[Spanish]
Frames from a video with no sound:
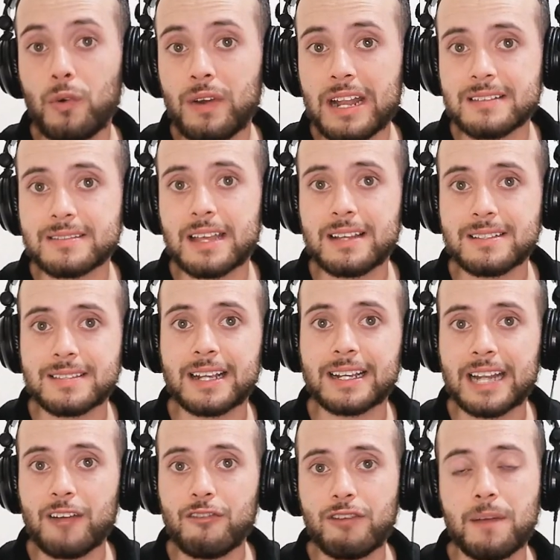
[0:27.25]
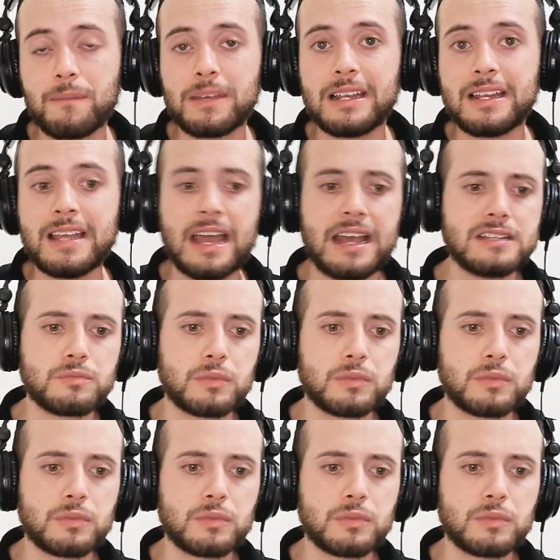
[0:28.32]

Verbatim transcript: unas a esta gran familia.